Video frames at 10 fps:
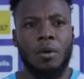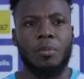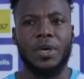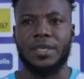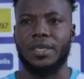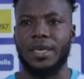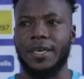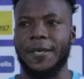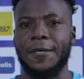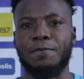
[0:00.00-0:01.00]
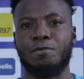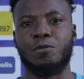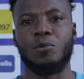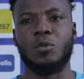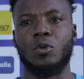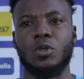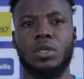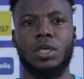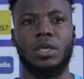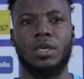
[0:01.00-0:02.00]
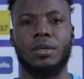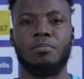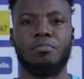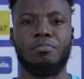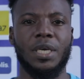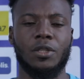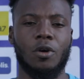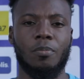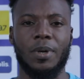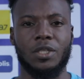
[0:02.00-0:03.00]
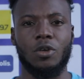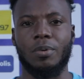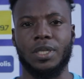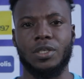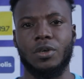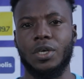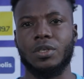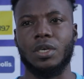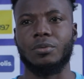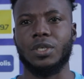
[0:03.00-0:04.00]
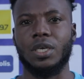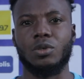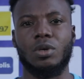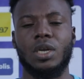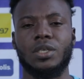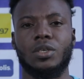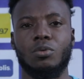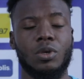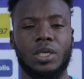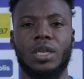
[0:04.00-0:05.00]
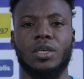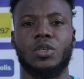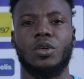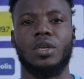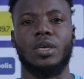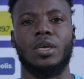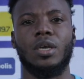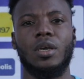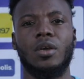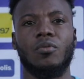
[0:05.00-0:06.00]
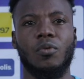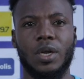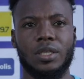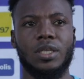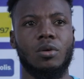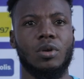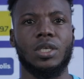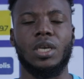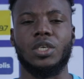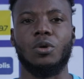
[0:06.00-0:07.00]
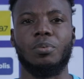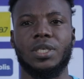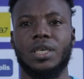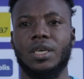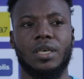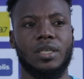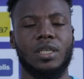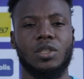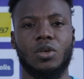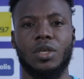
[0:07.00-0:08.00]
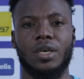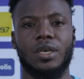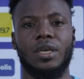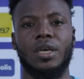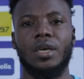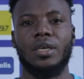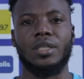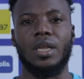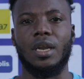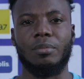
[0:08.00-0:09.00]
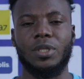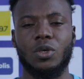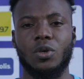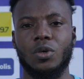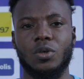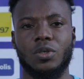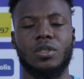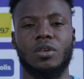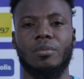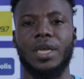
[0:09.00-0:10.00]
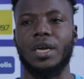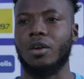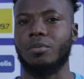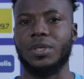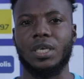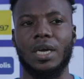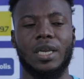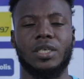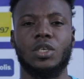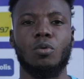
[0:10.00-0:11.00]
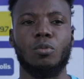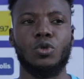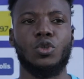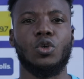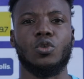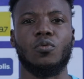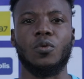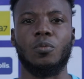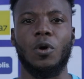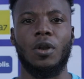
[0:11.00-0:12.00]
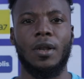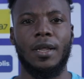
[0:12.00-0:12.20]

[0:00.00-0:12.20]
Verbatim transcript: Pues eh, si viendo partido a partido de ellos, sabemos que es una, una selección eh, fuerte, una selección pues que dentro del ámbito centroamericano pues ha crecido mucho su fútbol